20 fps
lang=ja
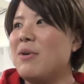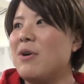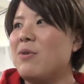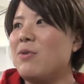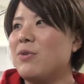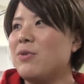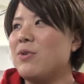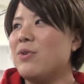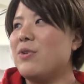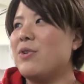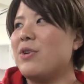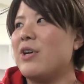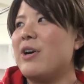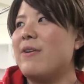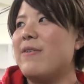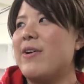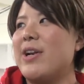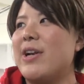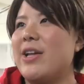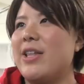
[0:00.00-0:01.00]
まあ、ほとんど
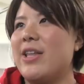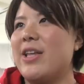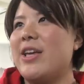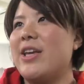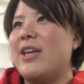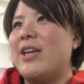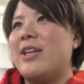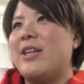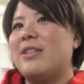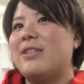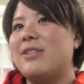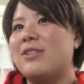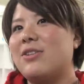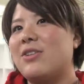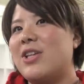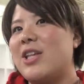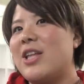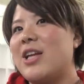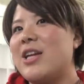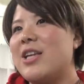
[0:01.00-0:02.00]
変わらないずっ
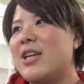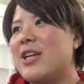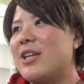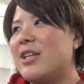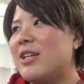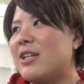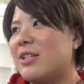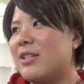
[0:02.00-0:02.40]
と7人